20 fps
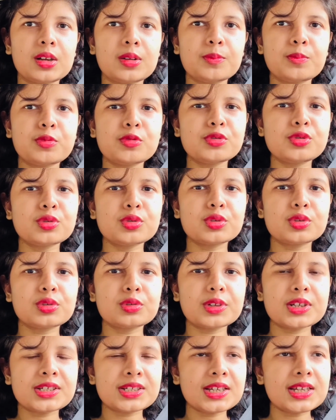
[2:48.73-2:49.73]
পুজো তো
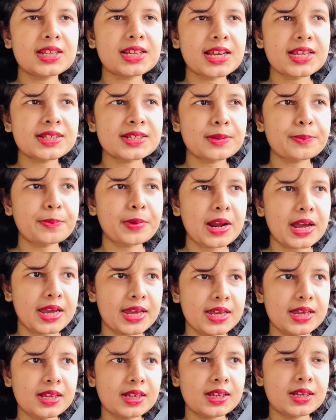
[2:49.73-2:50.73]
এসেই গেছে
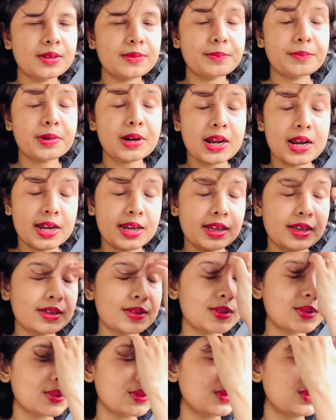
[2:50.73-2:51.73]
প্রায় প্রায়
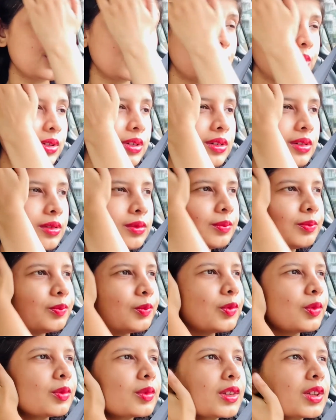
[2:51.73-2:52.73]
সো um,
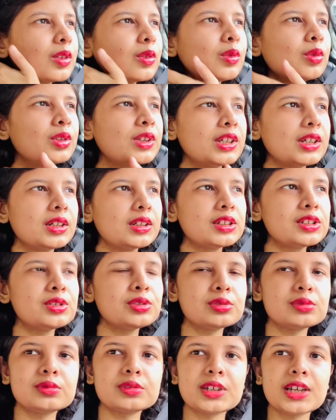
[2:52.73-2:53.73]
ওদের
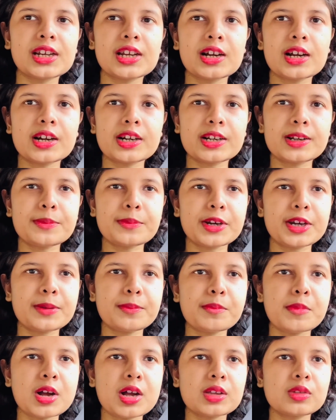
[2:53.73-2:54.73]
কিছু কেনাকাটা মানে
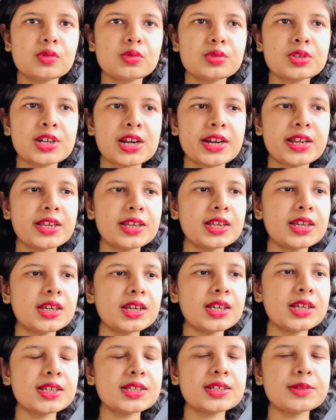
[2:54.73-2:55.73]
মা তো শাড়ি কিনে
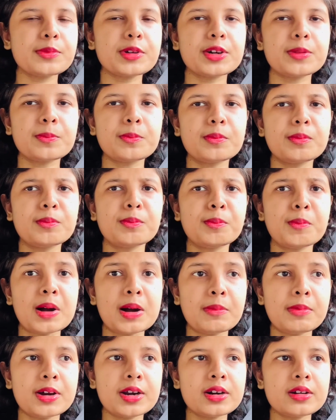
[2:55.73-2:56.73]
নিয়েছে বাট
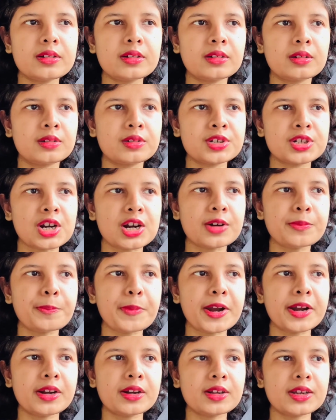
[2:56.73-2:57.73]
বাবার শার্ট
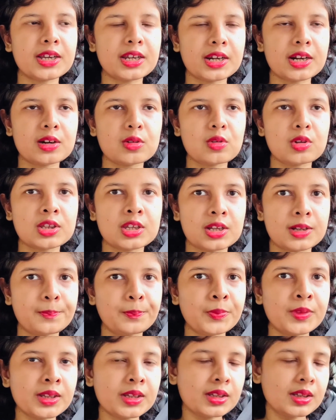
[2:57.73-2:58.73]
প্যান্ট কেনার কথা
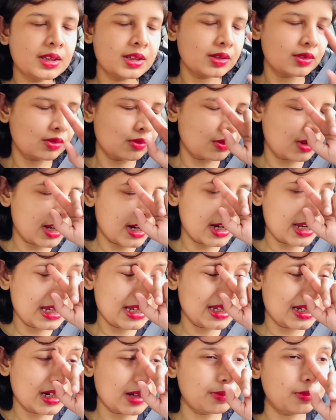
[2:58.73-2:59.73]
তো ওখানেই
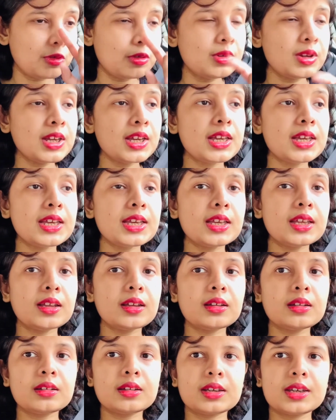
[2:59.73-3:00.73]
যাব
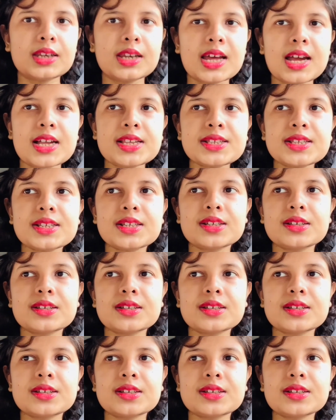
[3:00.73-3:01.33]
লাস্ট